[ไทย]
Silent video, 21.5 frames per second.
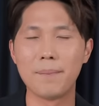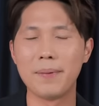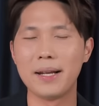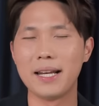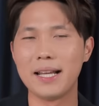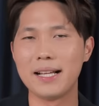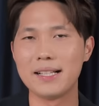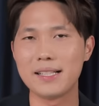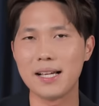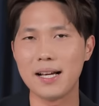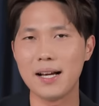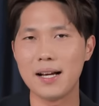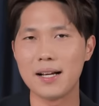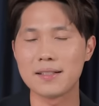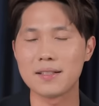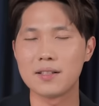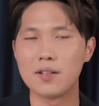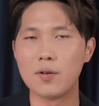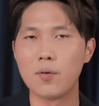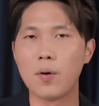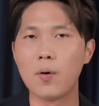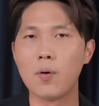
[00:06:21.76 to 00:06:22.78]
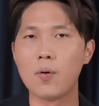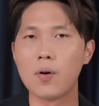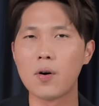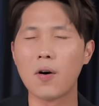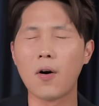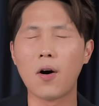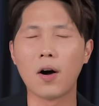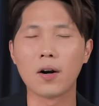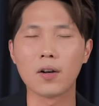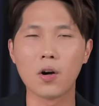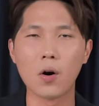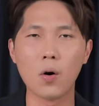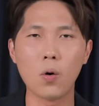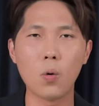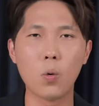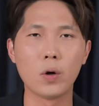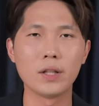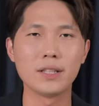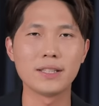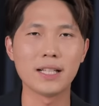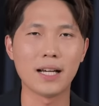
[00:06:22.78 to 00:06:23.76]
managers หรือว่าองค์กรก็
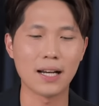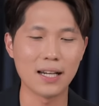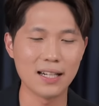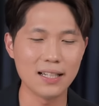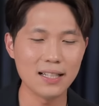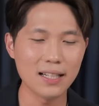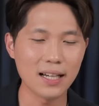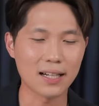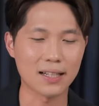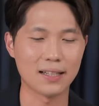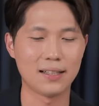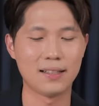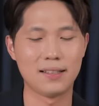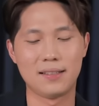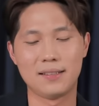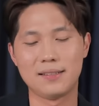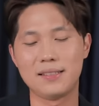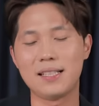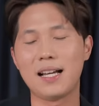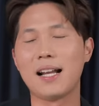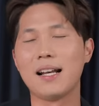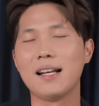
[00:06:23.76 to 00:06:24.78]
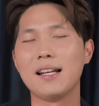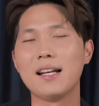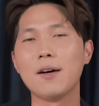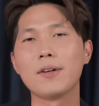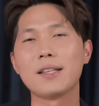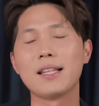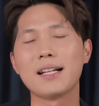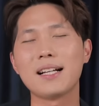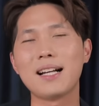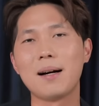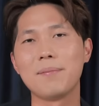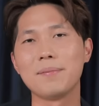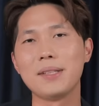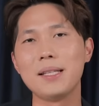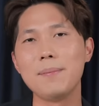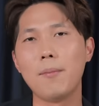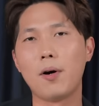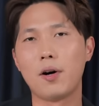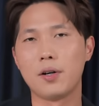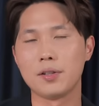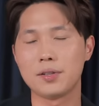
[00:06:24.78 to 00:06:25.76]
ควรจะเลือกสรรนวัตกรรม
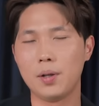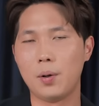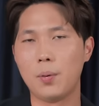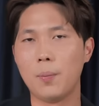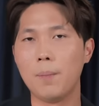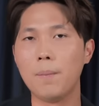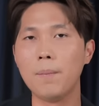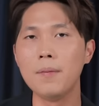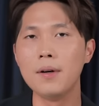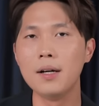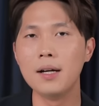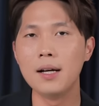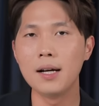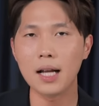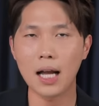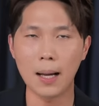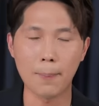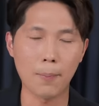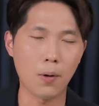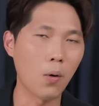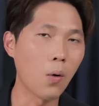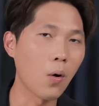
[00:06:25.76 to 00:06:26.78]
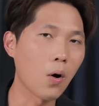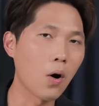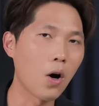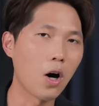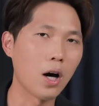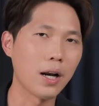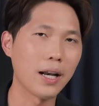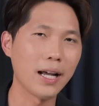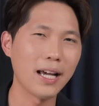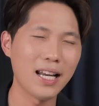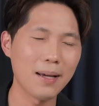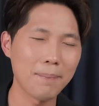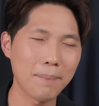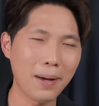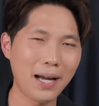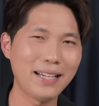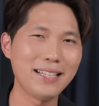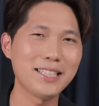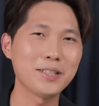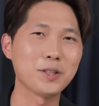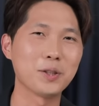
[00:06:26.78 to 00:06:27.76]
ที่เหมาะสมกับองค์กรให้ได้
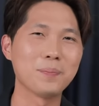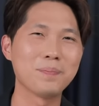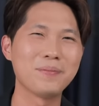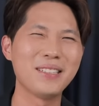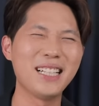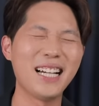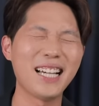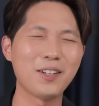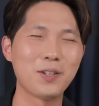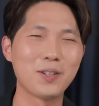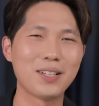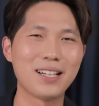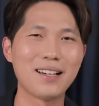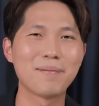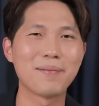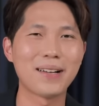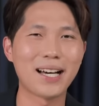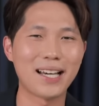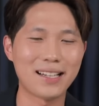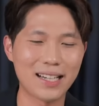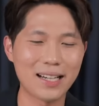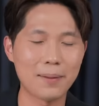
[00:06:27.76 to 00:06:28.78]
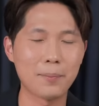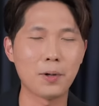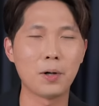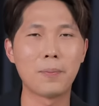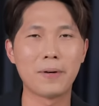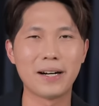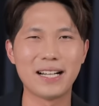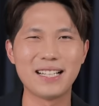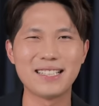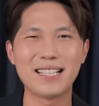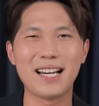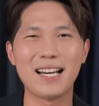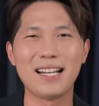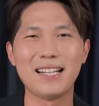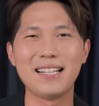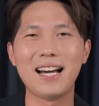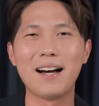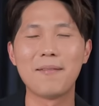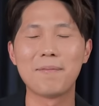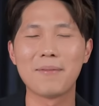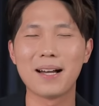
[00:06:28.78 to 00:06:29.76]
มากที่สุดเพื่อให้คนทำงานระดับ operation
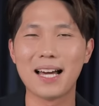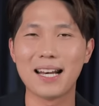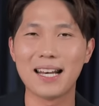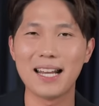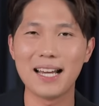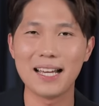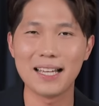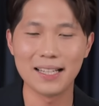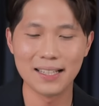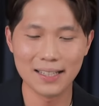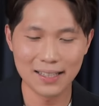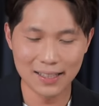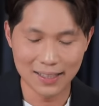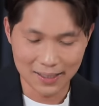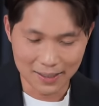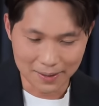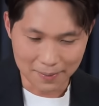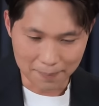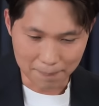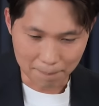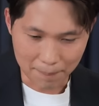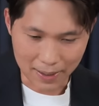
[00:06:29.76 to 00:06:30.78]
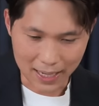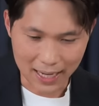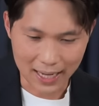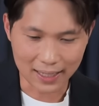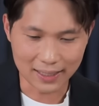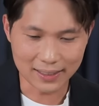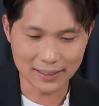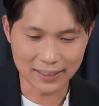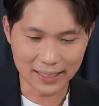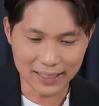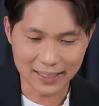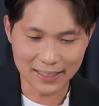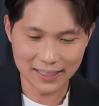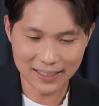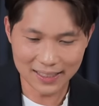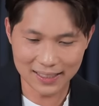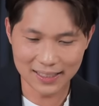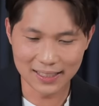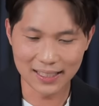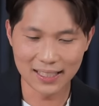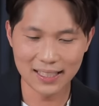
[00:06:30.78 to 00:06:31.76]
ทำงานได้มากยิ่ง
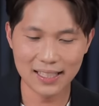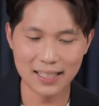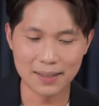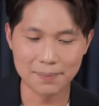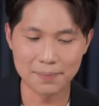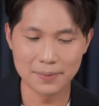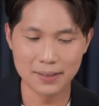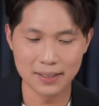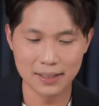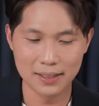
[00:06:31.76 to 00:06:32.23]
ขึ้นนะครับ